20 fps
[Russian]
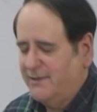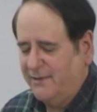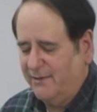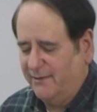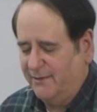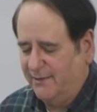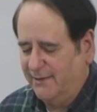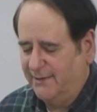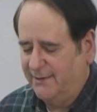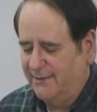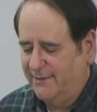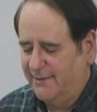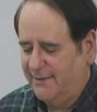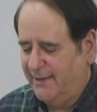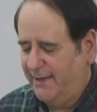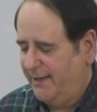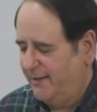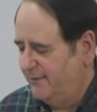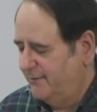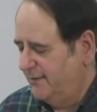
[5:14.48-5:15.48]

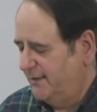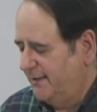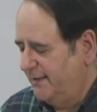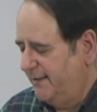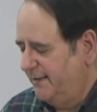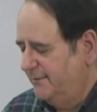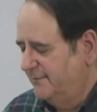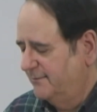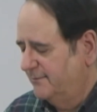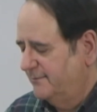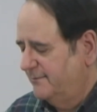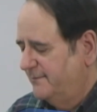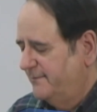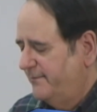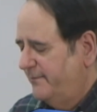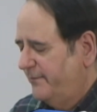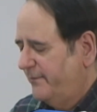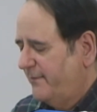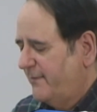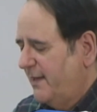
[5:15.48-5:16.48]
несколько советов
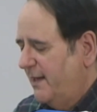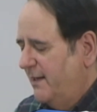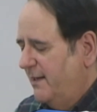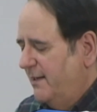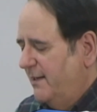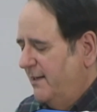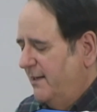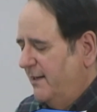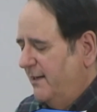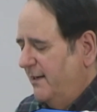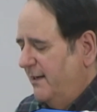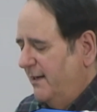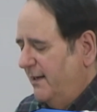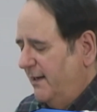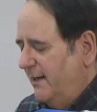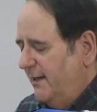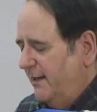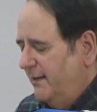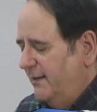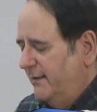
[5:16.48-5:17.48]
мне хотелось
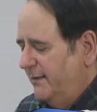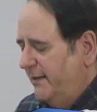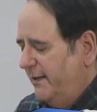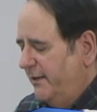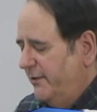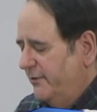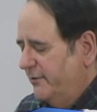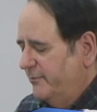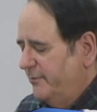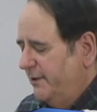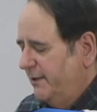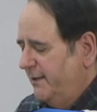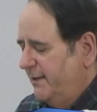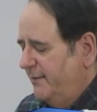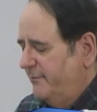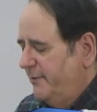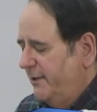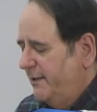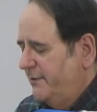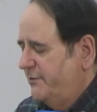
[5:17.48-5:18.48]
бы вам дать.
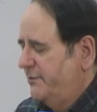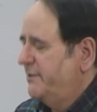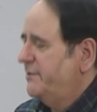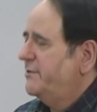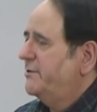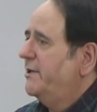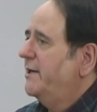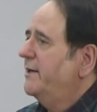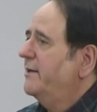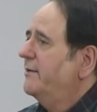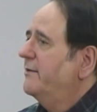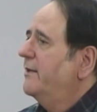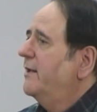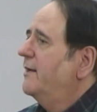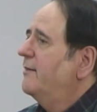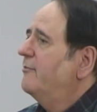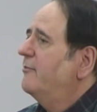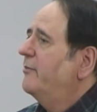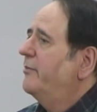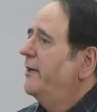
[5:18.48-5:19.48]
Не уверен,
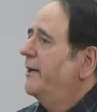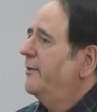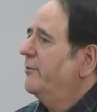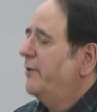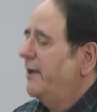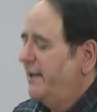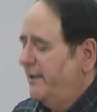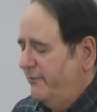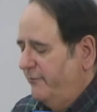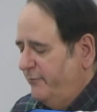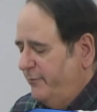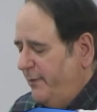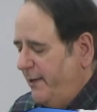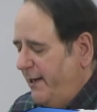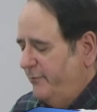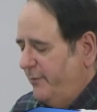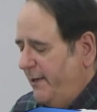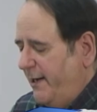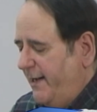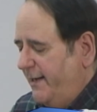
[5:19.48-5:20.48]
достаточно ли
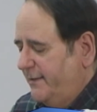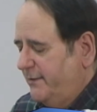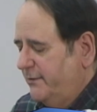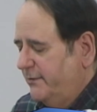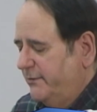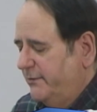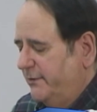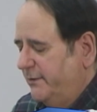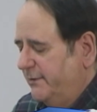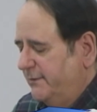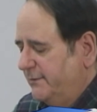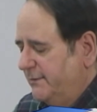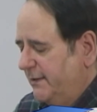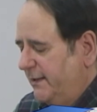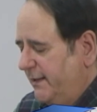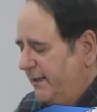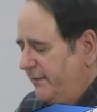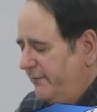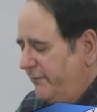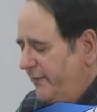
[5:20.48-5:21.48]
места в рабочей
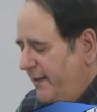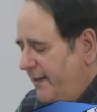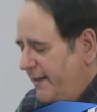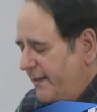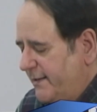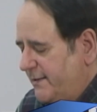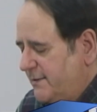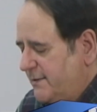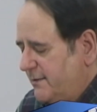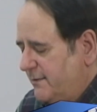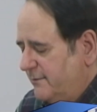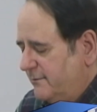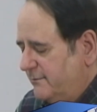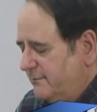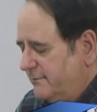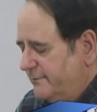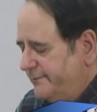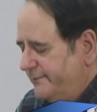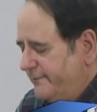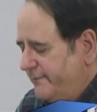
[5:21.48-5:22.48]
тетради оставлено
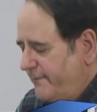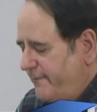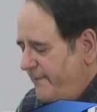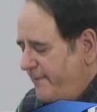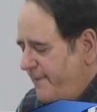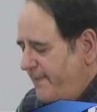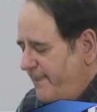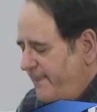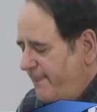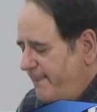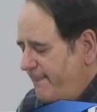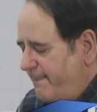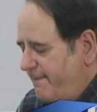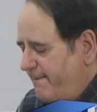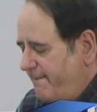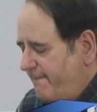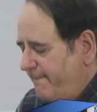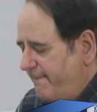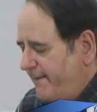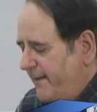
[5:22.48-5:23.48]
на это.
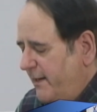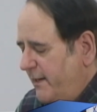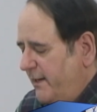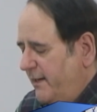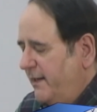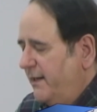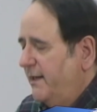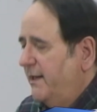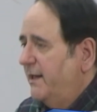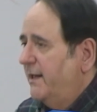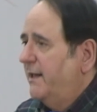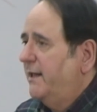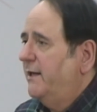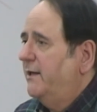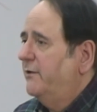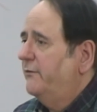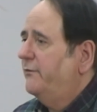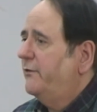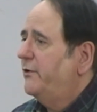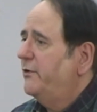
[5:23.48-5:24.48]
Хочу просто
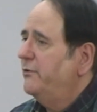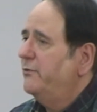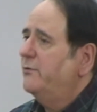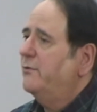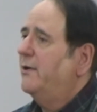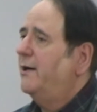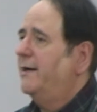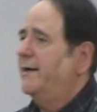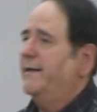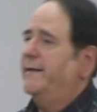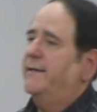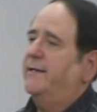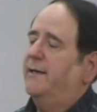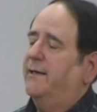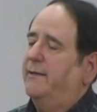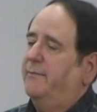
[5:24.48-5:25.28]
поделиться этим с